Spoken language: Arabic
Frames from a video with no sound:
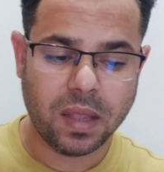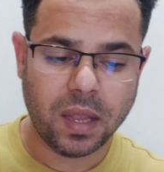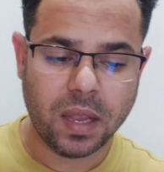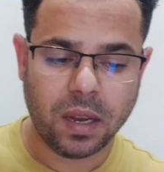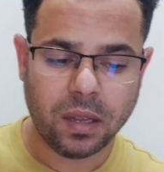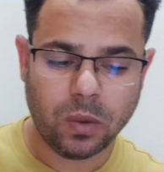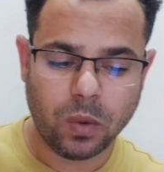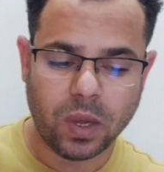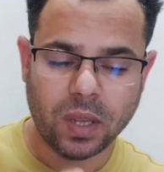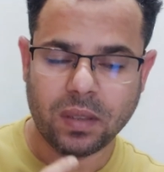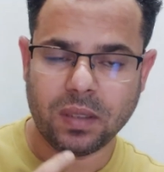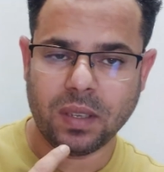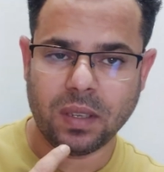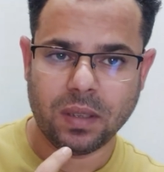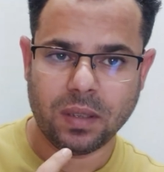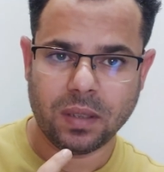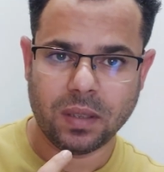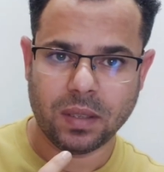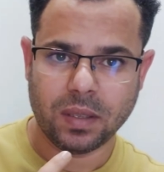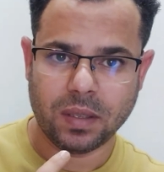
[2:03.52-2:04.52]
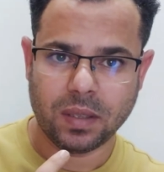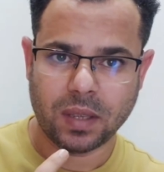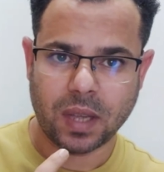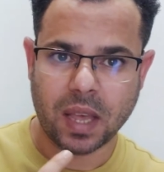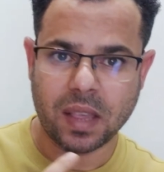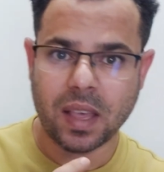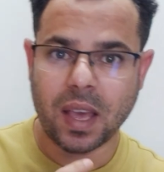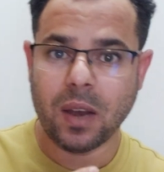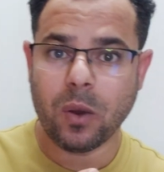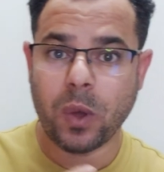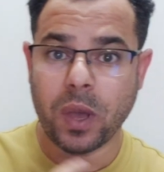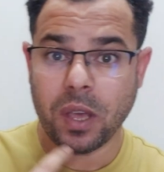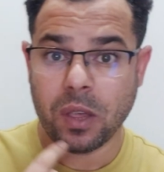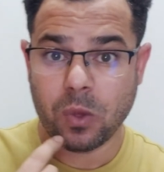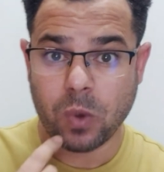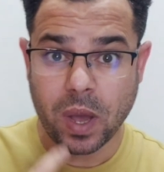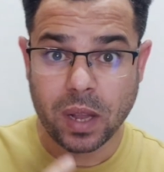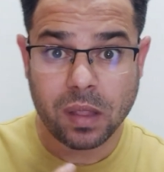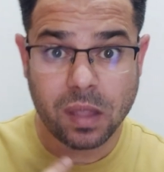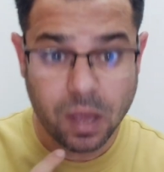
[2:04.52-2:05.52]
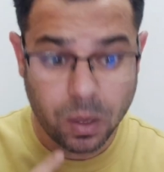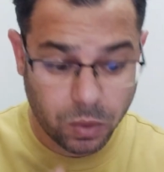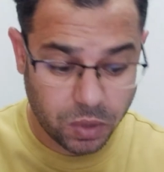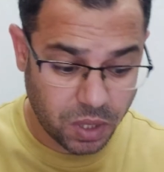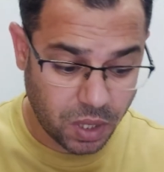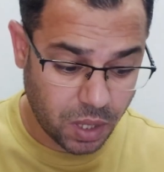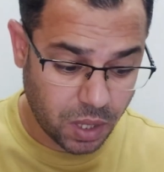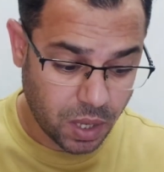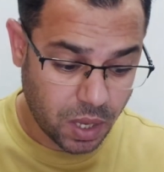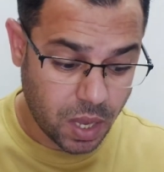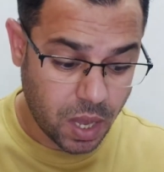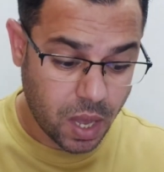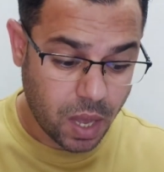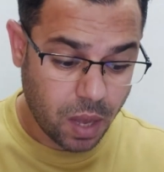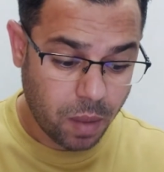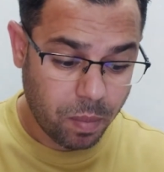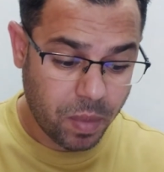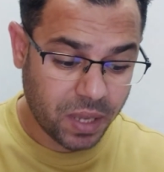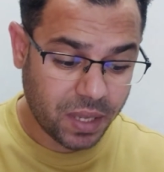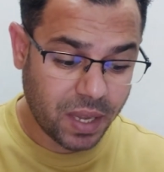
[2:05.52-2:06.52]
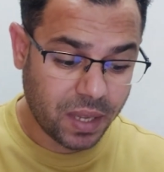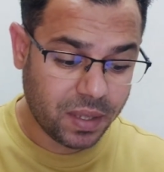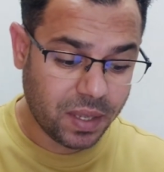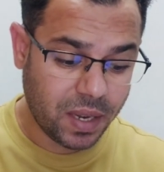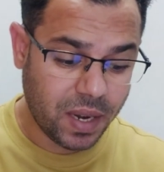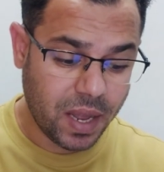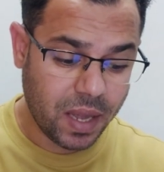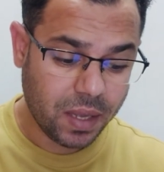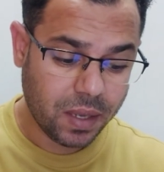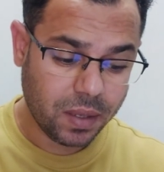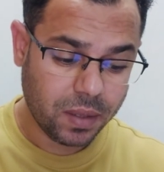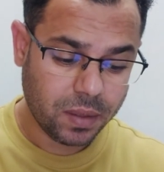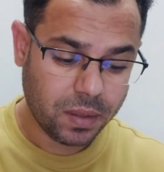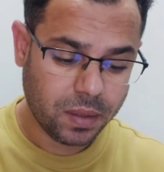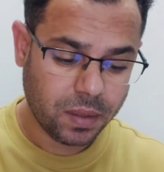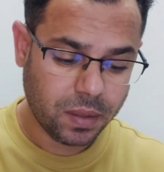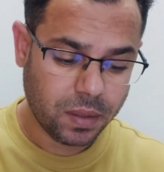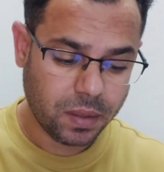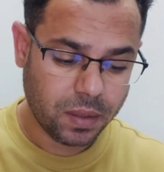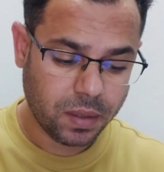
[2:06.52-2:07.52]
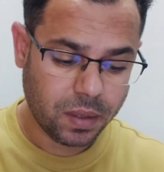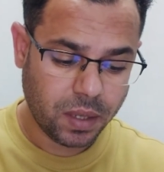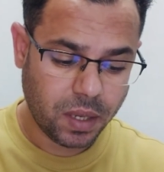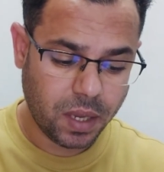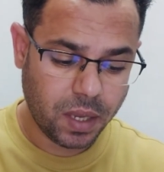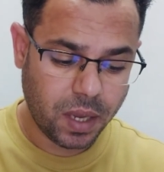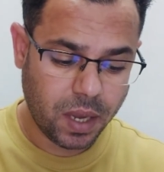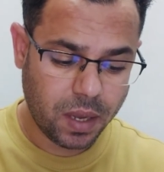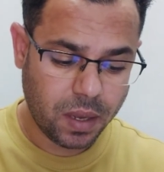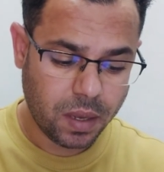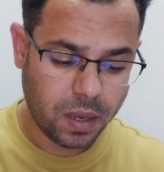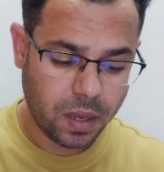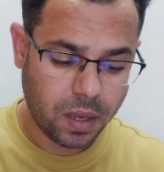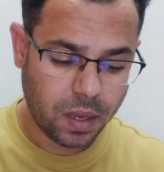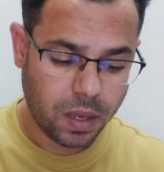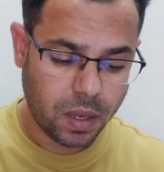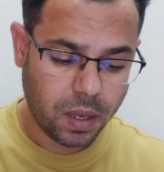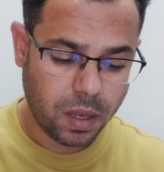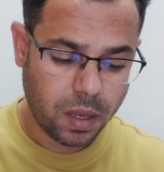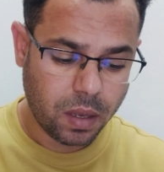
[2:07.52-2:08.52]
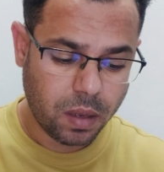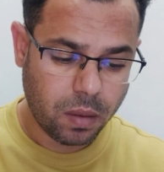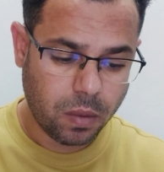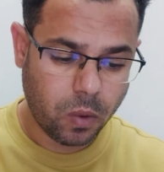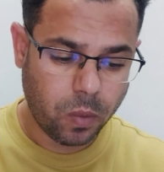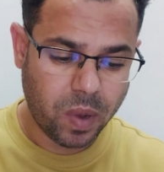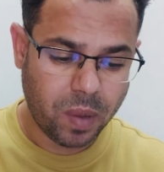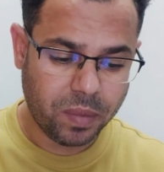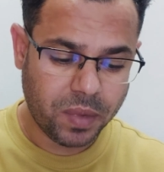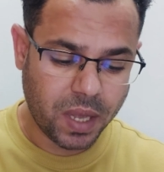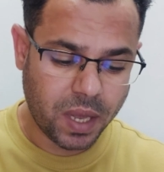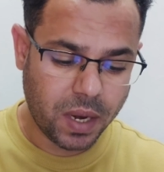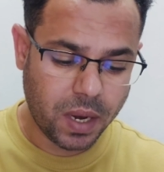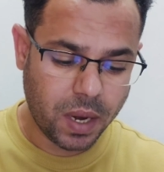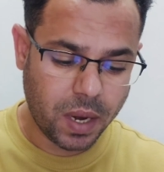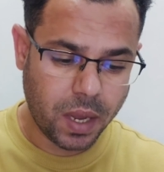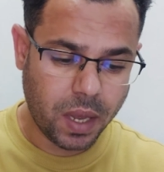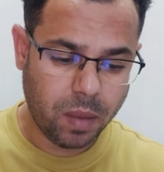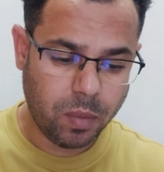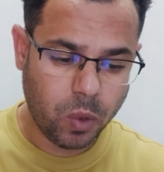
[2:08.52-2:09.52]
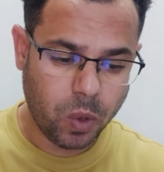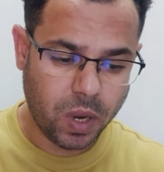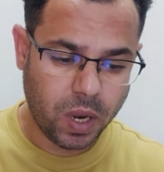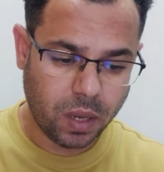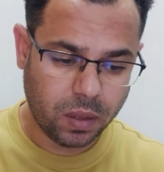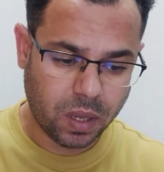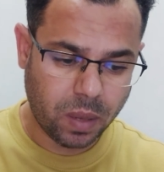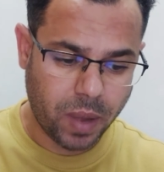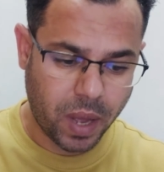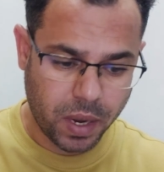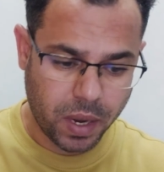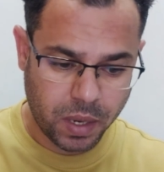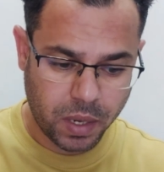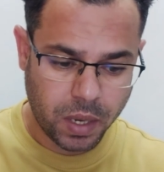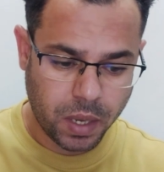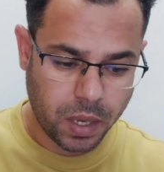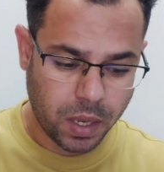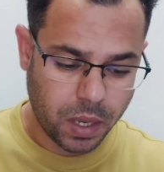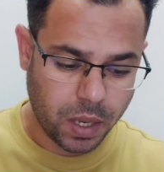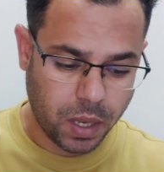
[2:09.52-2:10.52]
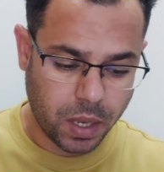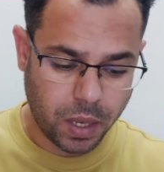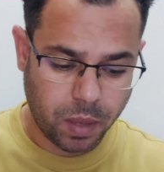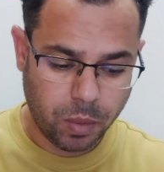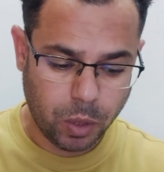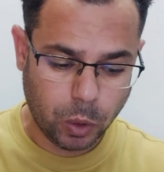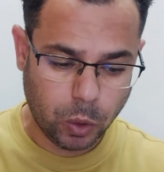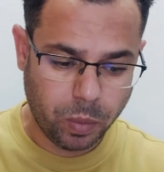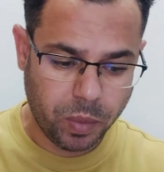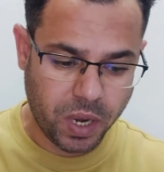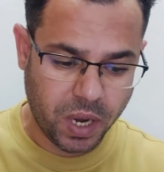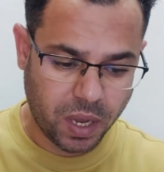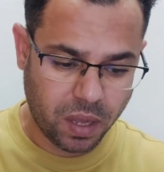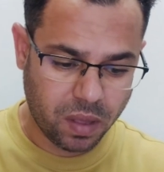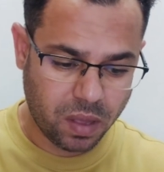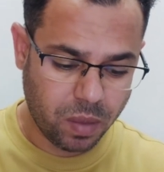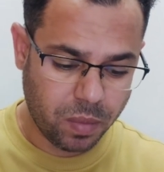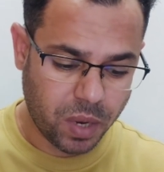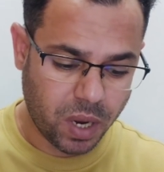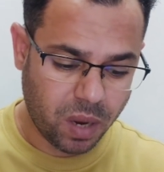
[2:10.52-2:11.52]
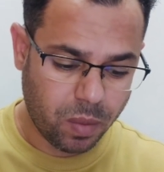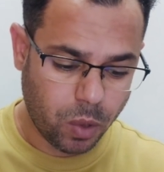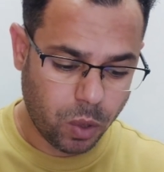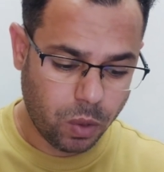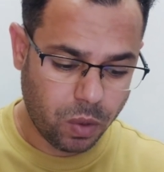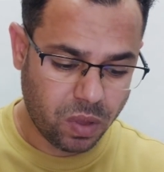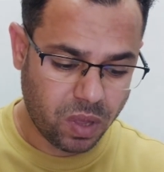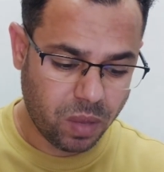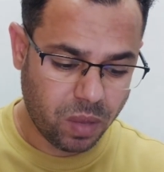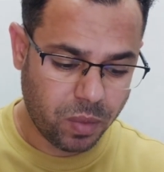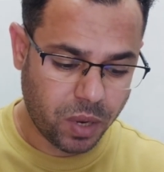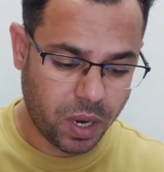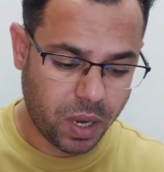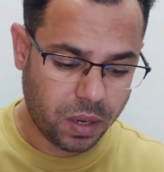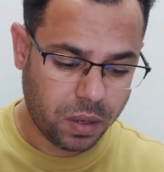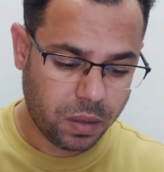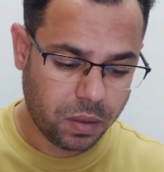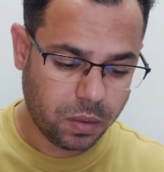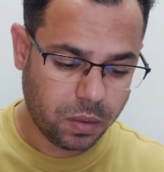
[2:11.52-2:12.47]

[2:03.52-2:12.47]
ان انا دلوقتي اساله اي سؤال صوتي بضغط هنا كده وببدا ان انا ايه بيقول لك طبعا آه، بيطلب منك استمرار بقول له استمرار